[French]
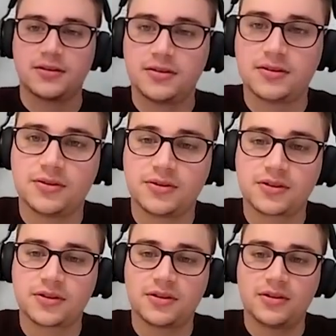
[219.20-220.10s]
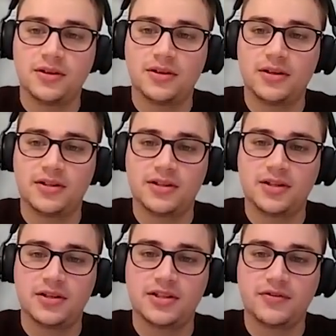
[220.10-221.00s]
euh, entre
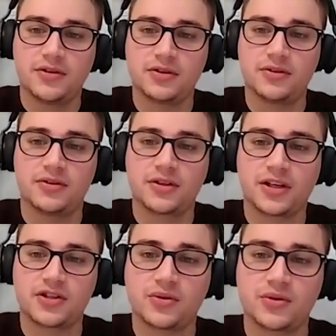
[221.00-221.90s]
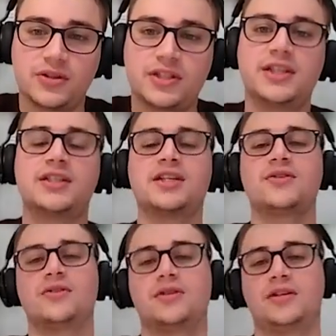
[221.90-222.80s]
les, efforts de traction du des
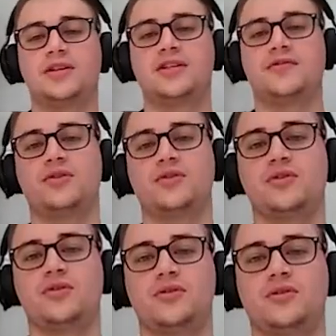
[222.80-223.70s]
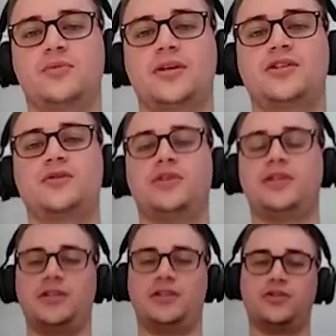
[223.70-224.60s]
tirants et les efforts de compression
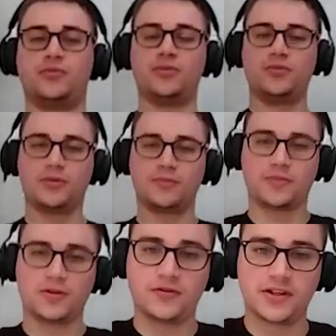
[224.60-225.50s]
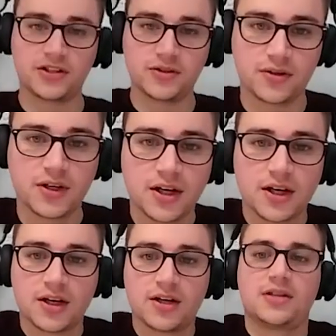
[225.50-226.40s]
et de moment de flexion
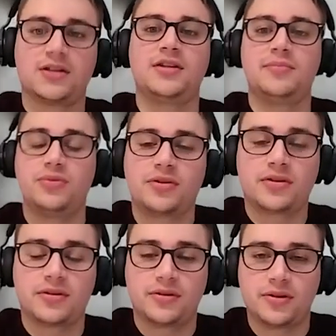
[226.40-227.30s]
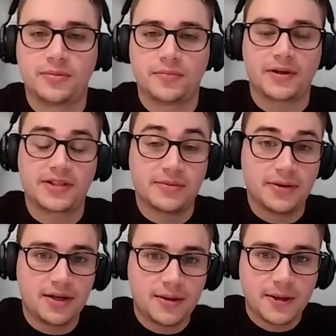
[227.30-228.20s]
des poutres
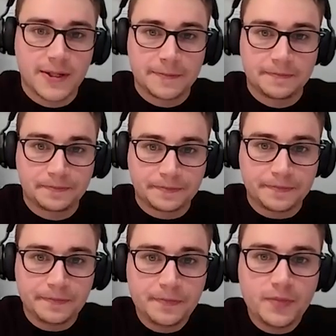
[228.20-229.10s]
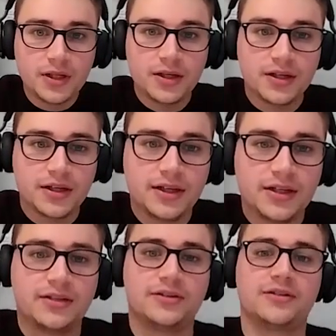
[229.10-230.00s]
principales. Et